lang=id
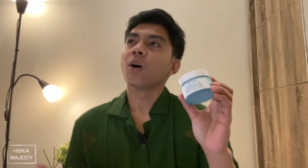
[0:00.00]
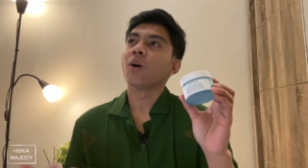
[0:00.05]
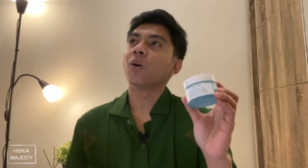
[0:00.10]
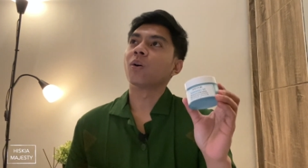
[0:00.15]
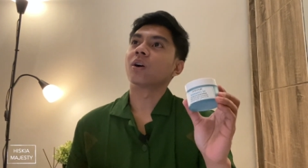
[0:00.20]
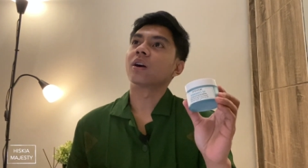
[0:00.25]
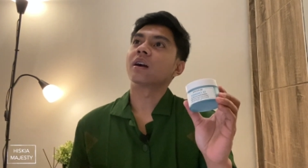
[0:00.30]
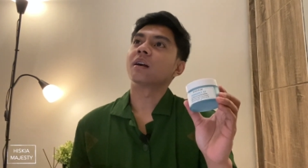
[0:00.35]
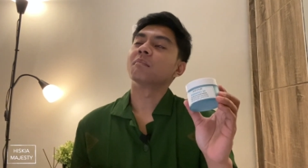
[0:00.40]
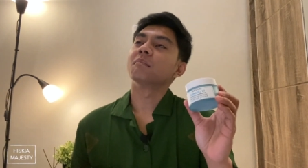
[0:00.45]

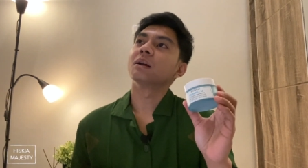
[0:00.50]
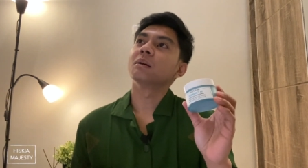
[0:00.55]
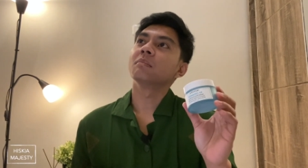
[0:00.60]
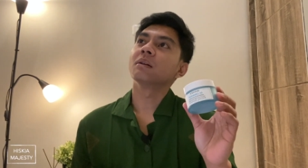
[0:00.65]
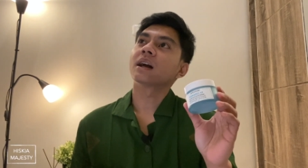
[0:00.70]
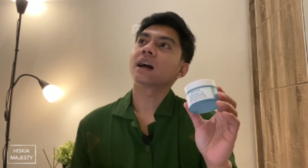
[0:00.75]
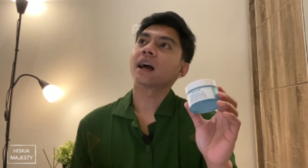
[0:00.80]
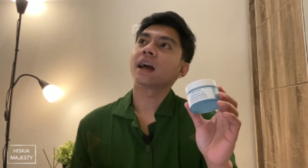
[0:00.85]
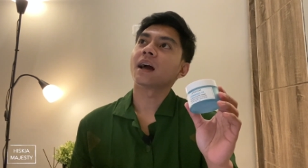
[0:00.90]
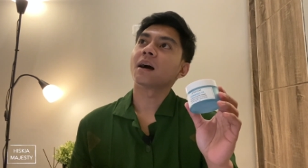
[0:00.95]
or maybe
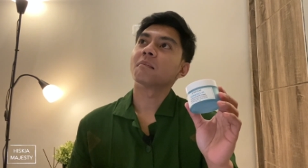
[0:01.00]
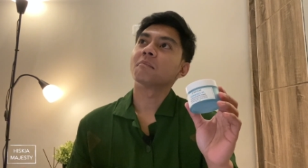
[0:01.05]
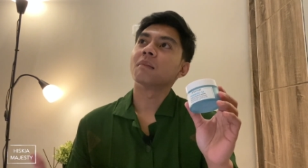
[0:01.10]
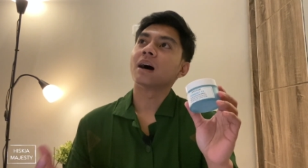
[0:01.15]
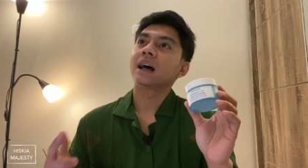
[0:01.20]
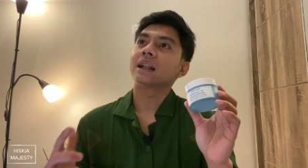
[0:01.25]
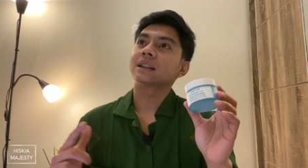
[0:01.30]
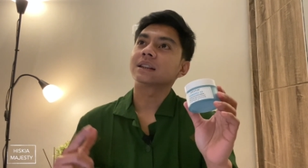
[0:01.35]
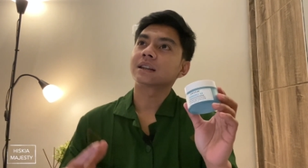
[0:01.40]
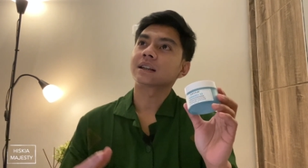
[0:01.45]
kayak
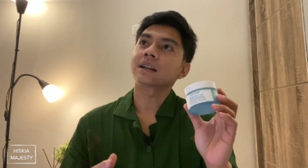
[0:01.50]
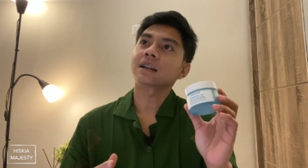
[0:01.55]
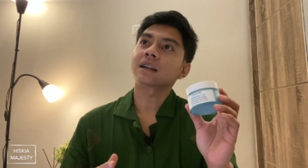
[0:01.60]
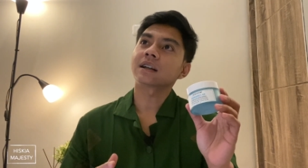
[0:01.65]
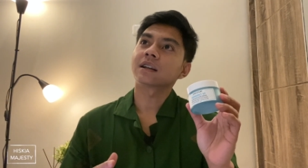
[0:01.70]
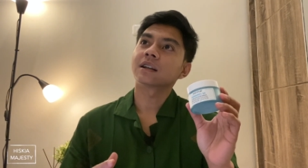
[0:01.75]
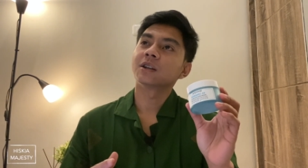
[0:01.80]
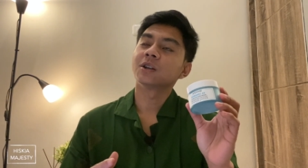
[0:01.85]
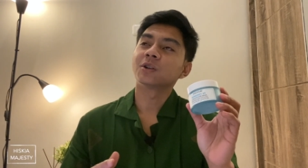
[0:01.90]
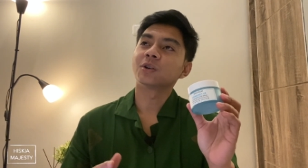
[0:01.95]
butter,
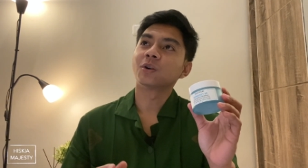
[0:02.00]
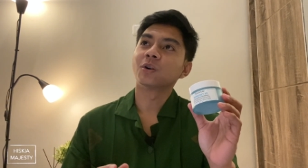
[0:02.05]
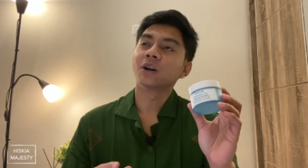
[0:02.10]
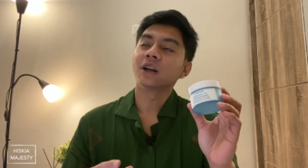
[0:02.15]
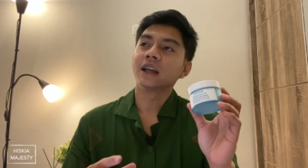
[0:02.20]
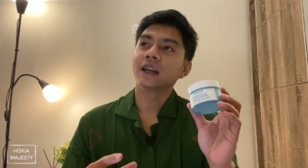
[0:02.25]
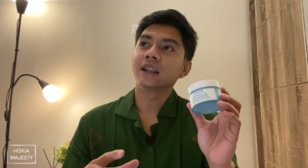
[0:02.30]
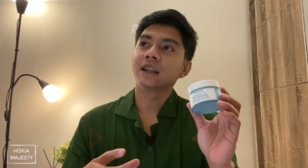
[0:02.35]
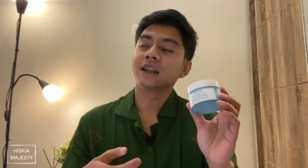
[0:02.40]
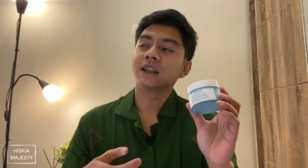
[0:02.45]
you know,
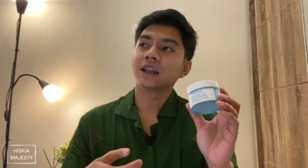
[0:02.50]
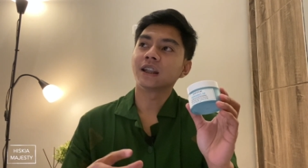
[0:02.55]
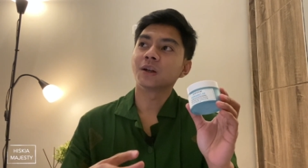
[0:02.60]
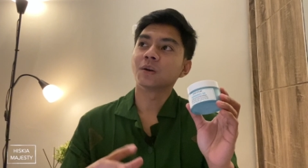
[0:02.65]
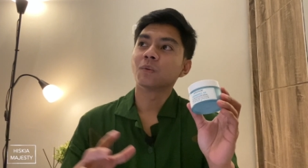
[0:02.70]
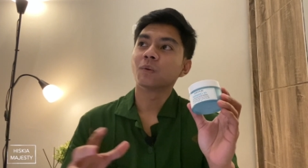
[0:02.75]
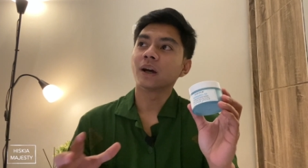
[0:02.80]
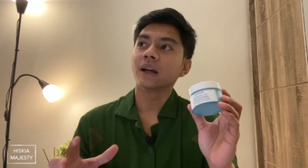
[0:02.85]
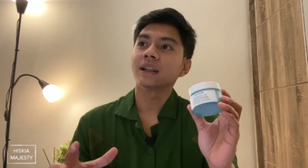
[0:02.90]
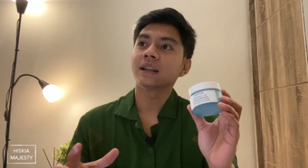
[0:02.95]
in in
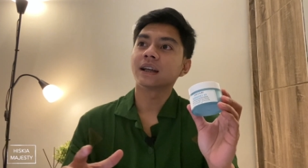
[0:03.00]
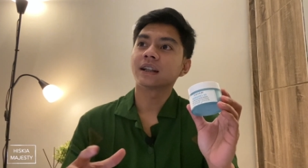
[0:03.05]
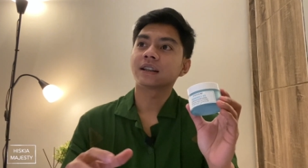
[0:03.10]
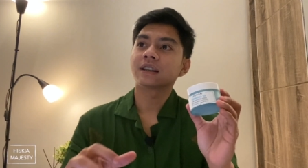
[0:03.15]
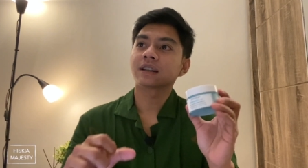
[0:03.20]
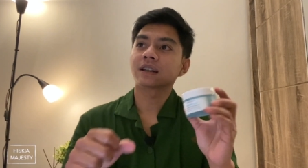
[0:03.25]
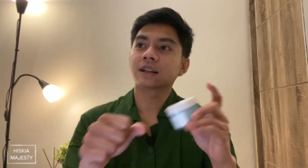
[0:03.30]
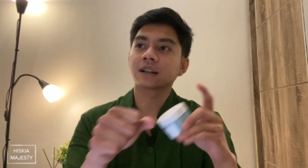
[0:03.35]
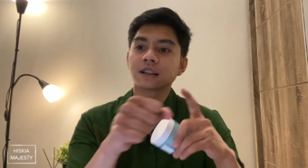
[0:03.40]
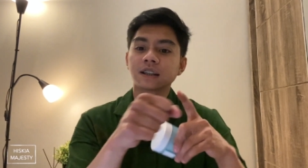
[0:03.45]
a way that
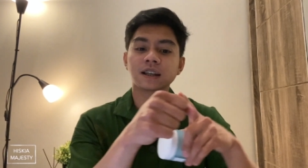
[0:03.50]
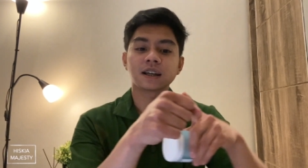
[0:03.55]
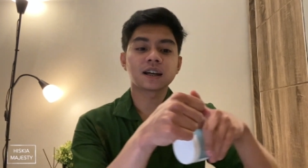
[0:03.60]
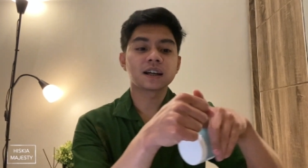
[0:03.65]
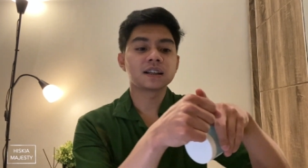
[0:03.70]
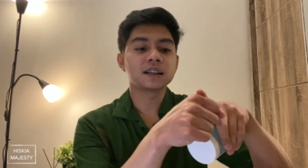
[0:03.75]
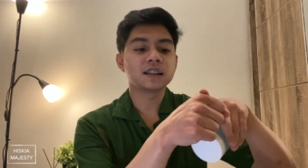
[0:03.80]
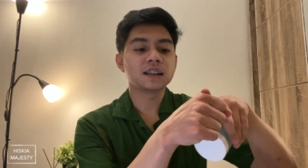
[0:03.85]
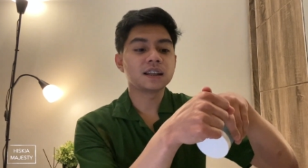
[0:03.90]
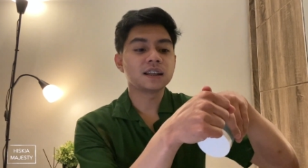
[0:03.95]

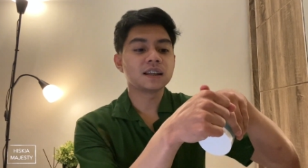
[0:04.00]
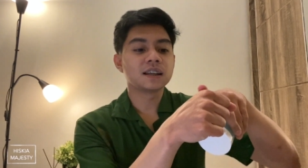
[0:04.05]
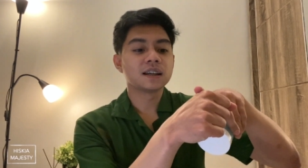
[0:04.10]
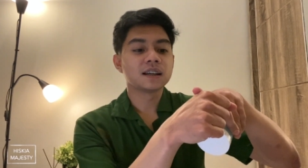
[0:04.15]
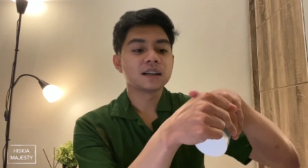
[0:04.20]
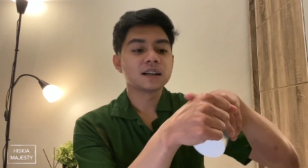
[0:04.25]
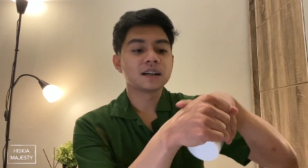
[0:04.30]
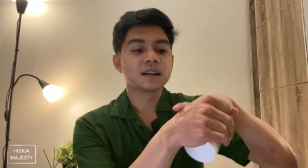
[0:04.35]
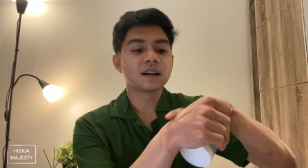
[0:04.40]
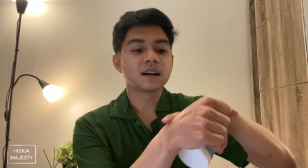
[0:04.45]
ketika
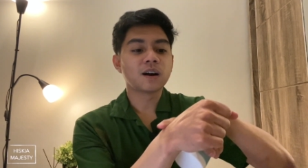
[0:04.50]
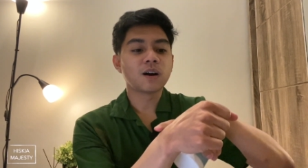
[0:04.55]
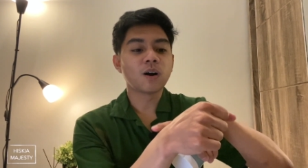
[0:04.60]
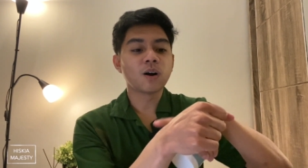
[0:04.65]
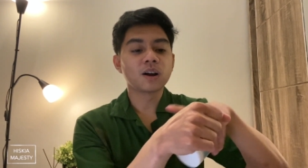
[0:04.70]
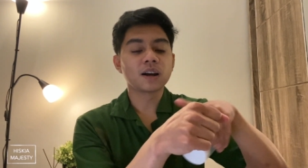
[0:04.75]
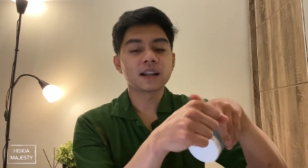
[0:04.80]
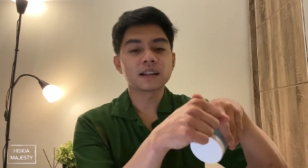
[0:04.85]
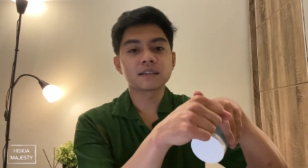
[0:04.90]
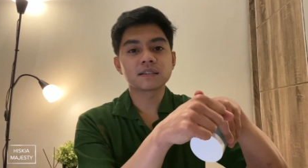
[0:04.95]

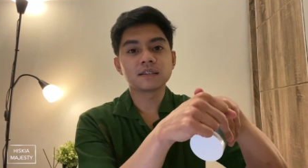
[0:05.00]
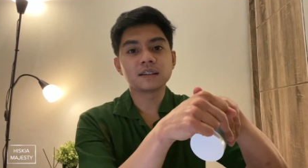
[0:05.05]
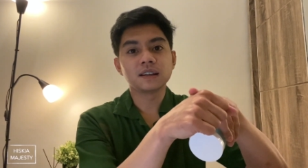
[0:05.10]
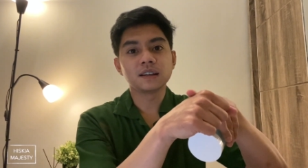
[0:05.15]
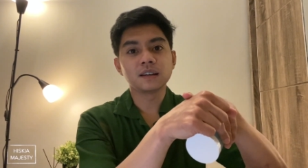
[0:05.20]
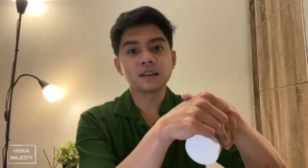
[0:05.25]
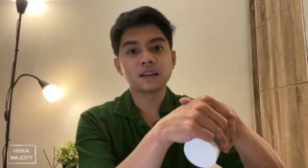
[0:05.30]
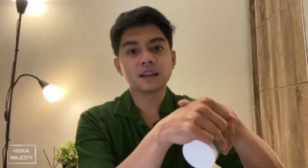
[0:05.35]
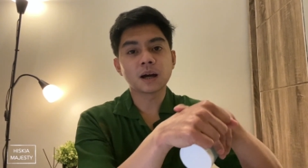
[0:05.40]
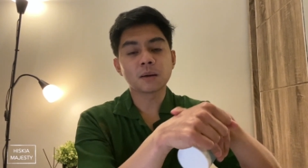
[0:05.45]
dioles uh,
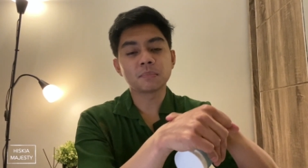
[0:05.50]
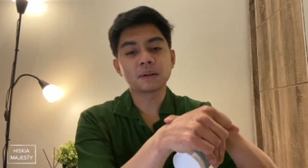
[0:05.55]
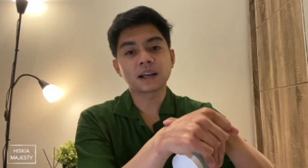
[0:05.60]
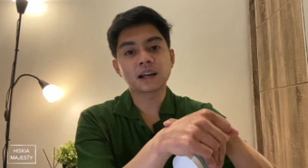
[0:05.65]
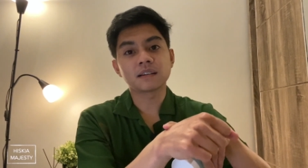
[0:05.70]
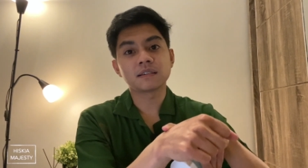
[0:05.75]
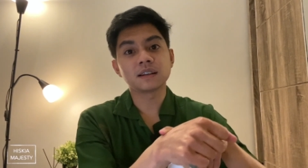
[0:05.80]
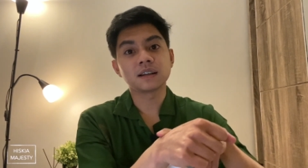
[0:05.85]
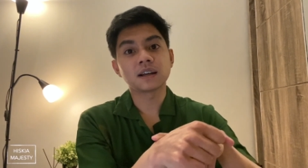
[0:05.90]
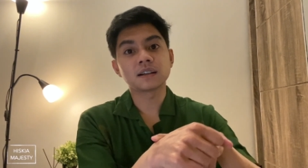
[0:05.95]

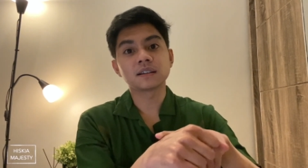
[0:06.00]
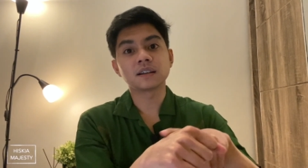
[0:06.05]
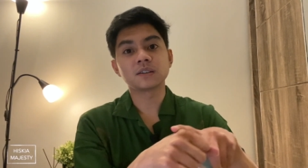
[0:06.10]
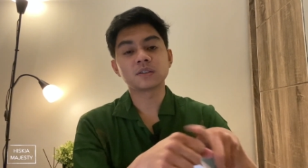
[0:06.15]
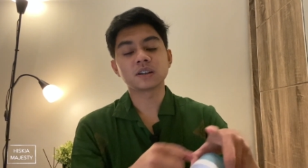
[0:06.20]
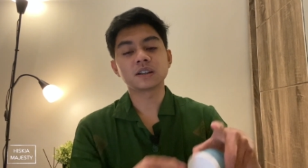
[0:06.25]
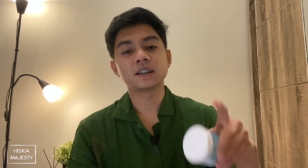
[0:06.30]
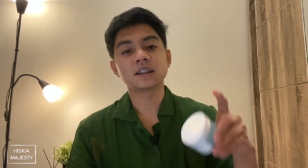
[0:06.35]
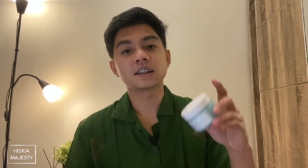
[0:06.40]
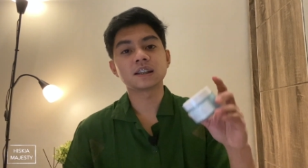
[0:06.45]
diaplikasikan
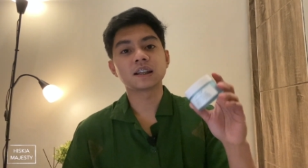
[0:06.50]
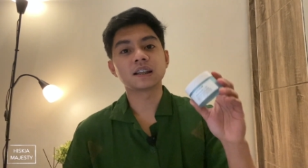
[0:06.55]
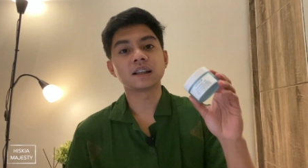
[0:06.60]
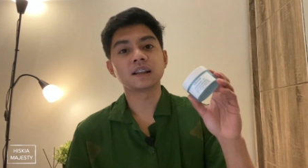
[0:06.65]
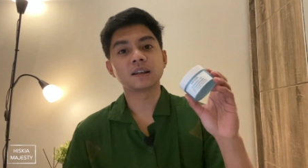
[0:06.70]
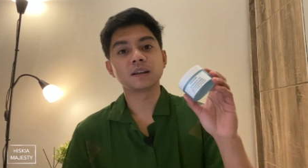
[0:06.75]
gitu ya, dia jadi